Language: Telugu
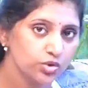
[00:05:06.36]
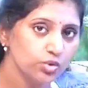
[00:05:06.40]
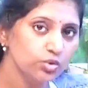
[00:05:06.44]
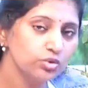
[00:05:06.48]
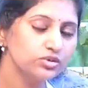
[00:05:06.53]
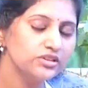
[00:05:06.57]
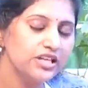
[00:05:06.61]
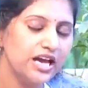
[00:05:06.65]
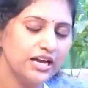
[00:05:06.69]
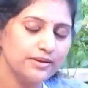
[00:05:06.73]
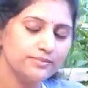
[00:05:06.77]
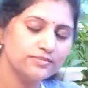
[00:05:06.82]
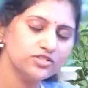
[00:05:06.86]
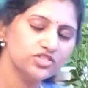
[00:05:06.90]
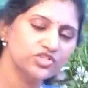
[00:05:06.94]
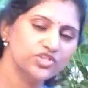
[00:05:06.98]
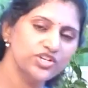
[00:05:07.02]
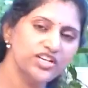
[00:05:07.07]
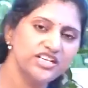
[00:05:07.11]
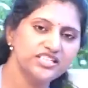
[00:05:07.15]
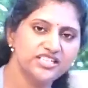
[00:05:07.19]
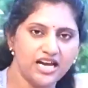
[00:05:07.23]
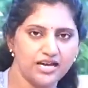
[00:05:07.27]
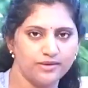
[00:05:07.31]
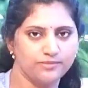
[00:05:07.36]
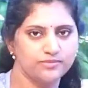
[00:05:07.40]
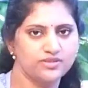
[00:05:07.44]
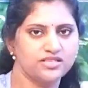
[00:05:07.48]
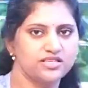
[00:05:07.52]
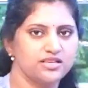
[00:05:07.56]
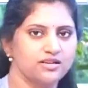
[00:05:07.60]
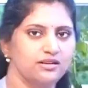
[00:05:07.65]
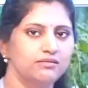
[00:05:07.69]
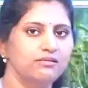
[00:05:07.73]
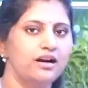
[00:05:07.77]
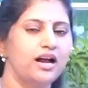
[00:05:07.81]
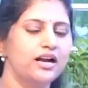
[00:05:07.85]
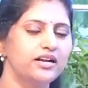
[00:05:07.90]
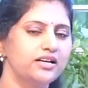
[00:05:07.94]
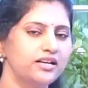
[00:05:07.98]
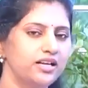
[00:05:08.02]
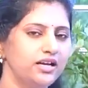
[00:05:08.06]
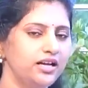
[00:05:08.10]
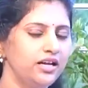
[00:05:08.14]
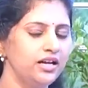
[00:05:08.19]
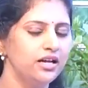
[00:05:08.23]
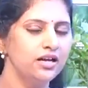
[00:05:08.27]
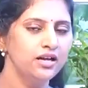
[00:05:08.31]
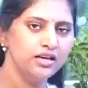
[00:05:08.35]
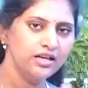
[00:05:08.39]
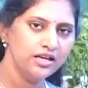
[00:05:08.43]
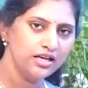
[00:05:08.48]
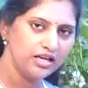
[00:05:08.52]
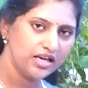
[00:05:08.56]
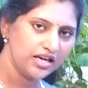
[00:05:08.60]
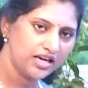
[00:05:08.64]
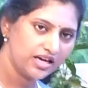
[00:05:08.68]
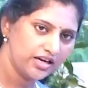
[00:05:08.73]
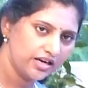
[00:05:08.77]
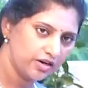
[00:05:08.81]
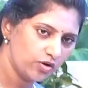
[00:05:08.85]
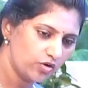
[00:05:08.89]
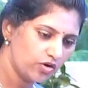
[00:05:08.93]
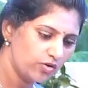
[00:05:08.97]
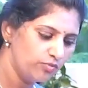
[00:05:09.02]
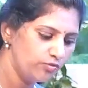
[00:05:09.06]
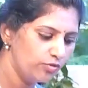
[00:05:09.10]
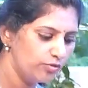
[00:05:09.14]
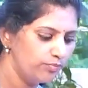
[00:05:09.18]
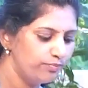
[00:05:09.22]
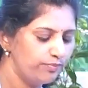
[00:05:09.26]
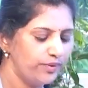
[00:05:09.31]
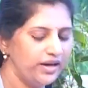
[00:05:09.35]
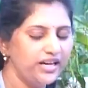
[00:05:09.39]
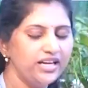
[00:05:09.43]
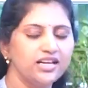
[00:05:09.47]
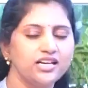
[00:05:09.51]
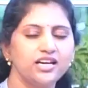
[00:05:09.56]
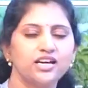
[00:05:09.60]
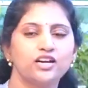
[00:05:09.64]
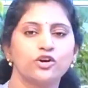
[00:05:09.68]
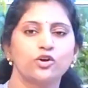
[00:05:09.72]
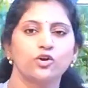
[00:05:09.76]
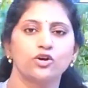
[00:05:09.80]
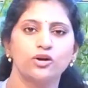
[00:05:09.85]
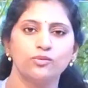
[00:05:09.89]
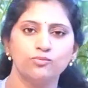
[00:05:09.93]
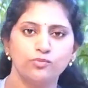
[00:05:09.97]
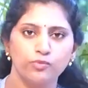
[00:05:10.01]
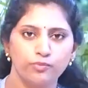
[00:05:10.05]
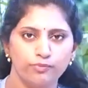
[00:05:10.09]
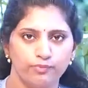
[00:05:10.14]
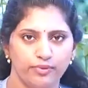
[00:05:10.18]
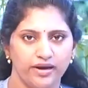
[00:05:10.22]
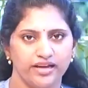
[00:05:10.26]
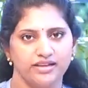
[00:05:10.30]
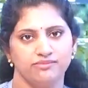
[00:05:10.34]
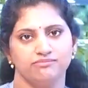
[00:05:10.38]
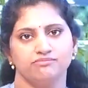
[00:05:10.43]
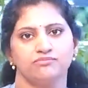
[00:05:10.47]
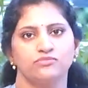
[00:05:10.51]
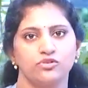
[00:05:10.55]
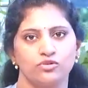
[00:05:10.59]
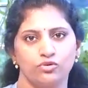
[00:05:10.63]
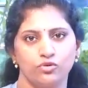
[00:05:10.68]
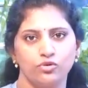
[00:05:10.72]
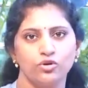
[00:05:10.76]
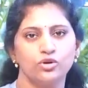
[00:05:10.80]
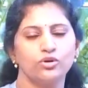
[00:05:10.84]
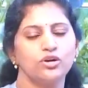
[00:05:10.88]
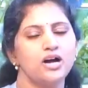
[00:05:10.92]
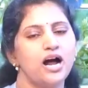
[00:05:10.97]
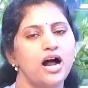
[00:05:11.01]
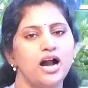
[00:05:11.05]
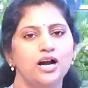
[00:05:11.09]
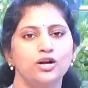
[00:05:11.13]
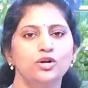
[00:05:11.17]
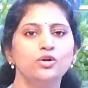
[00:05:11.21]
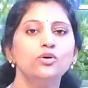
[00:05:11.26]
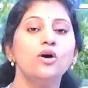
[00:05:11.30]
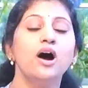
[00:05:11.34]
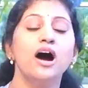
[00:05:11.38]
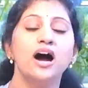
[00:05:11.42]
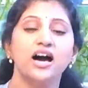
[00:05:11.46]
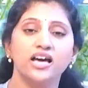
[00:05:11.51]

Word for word: టూ టైమ్స్ త్రీ టైమ్స్ అంటే ఇక్కడ ఒక ముప్పై ఇక్కడ ఒక ముప్పై రెండు కాళ్ళు